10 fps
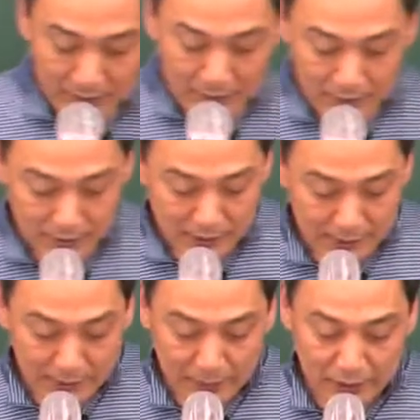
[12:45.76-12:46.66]
그래서
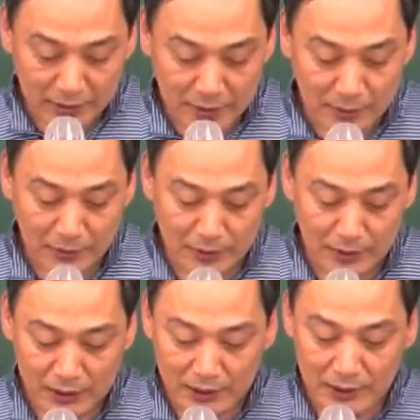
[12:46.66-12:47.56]
3번 보니까
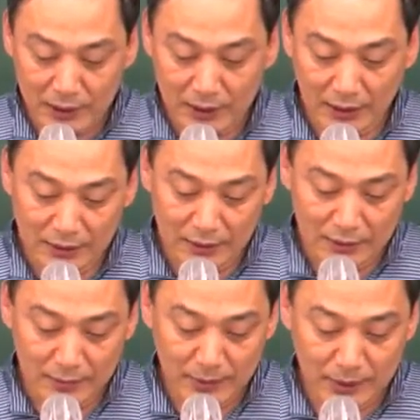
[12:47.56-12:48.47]
부동산 시장에 관한
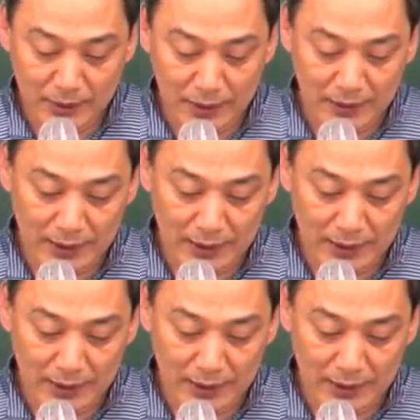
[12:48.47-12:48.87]
설명이다.